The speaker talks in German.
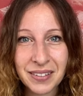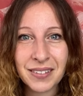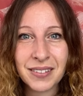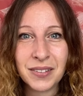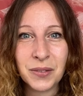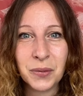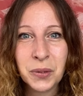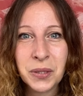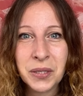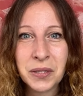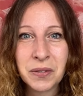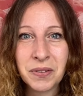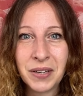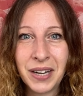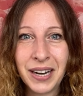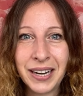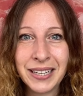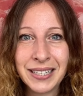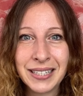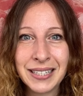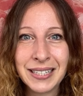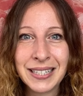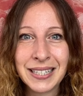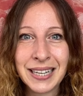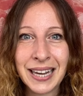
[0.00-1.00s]
nutz
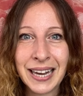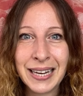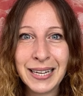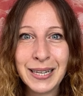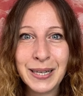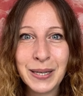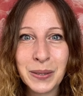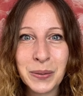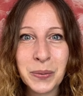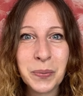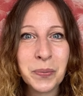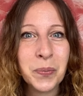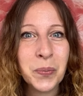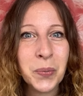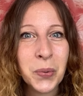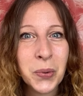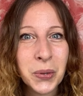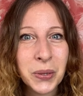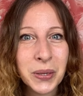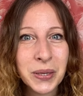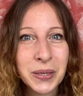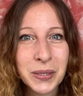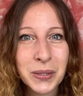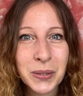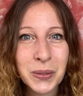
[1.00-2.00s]
vielleicht die Zeit
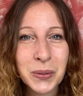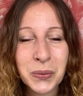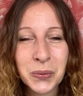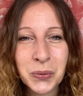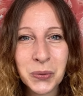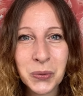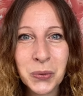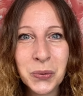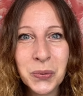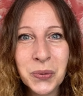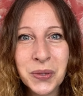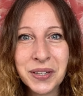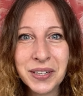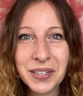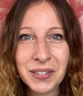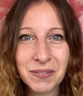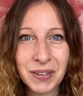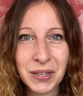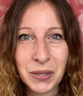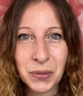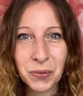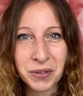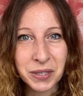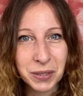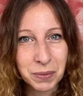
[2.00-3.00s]
möglichst zügig,
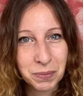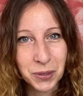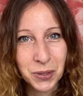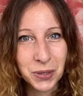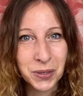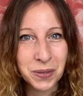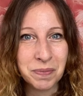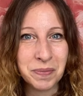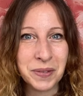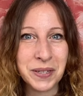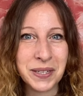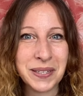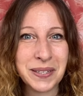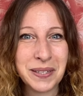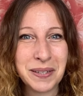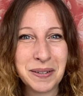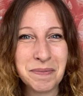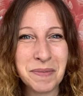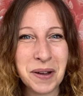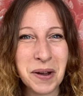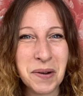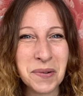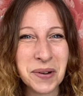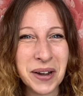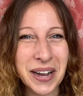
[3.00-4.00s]
wenn du was Bestimmtes
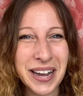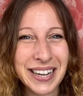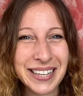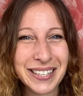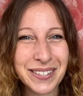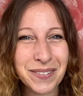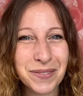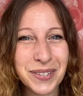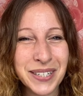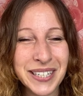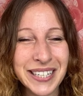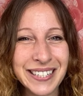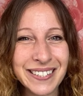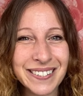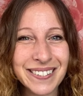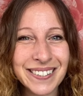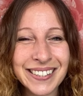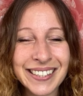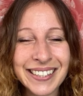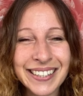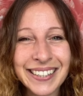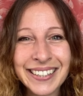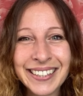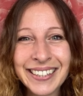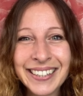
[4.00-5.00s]
im Auge hast für dich.
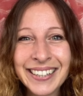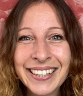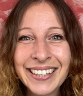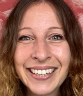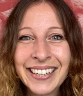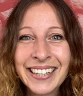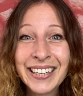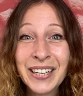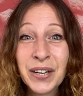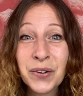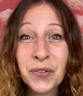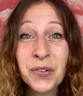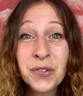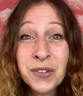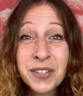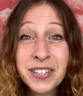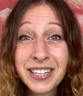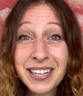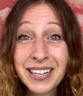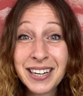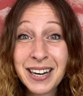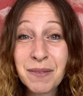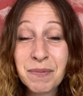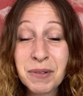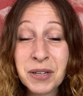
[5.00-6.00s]
Und
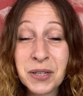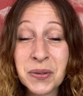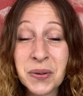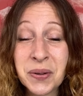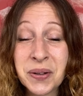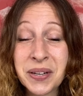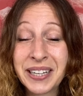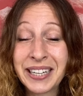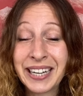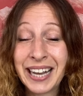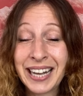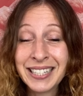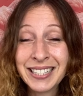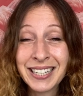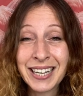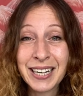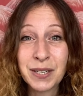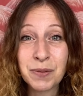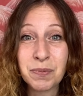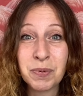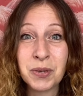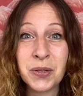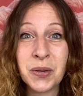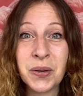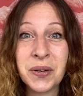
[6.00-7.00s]
dann habe ich noch ein ganz,
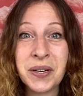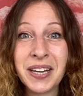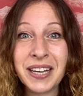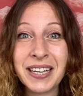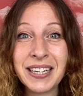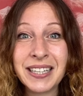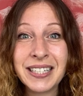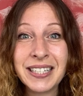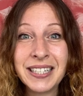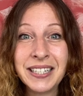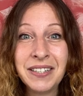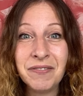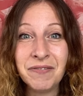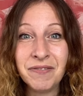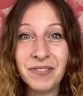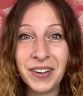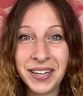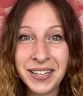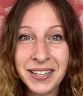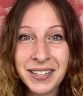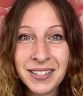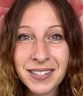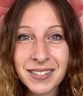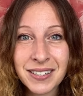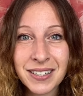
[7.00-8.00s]
ganz besonderes
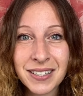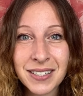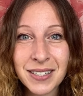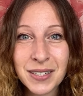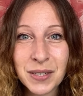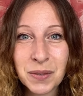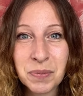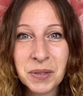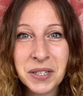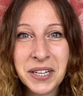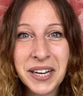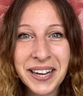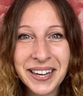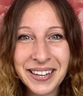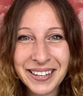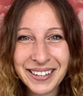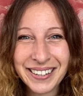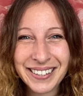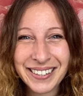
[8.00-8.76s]
Event, das ich mit dir